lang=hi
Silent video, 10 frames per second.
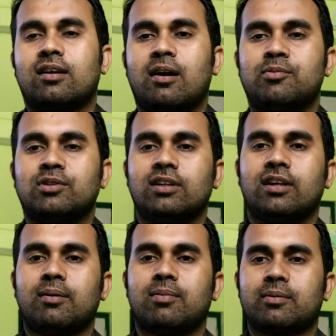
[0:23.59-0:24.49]
कम्युनिटी
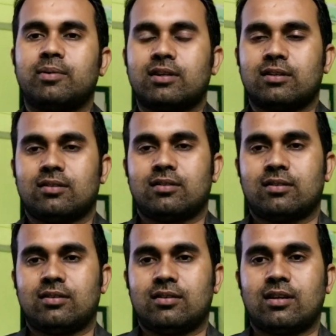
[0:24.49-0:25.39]
टैब लगभग
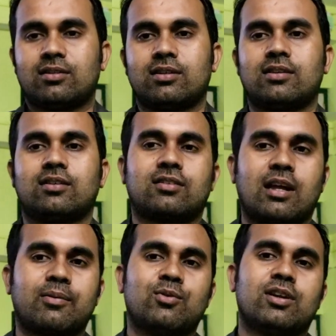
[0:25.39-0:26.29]
दस हज़ार
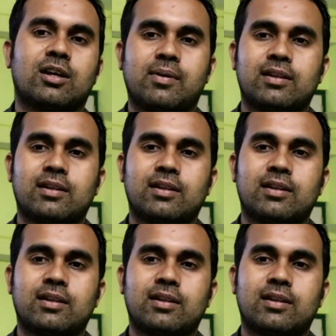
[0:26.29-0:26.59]
सब्सक्राइबर होने के